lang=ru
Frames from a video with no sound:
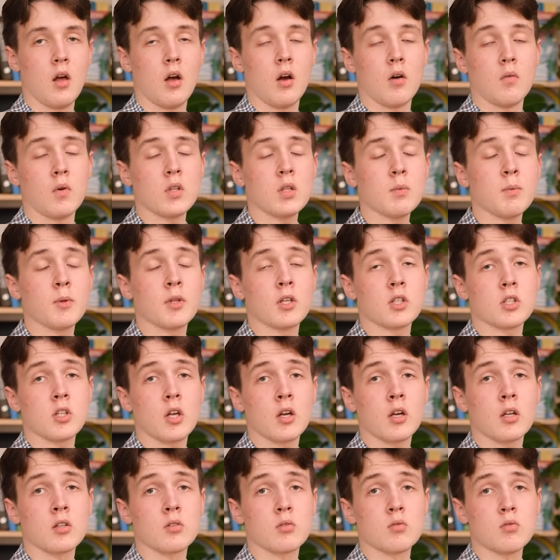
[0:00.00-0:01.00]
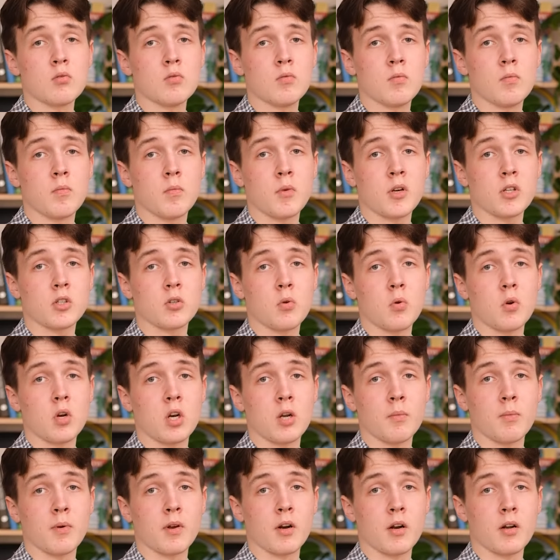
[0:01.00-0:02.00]
Вот и подошла к концу моя
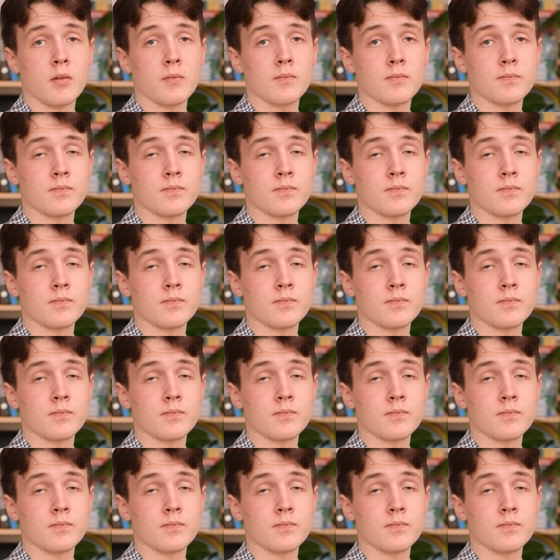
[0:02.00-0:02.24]
школьная пора.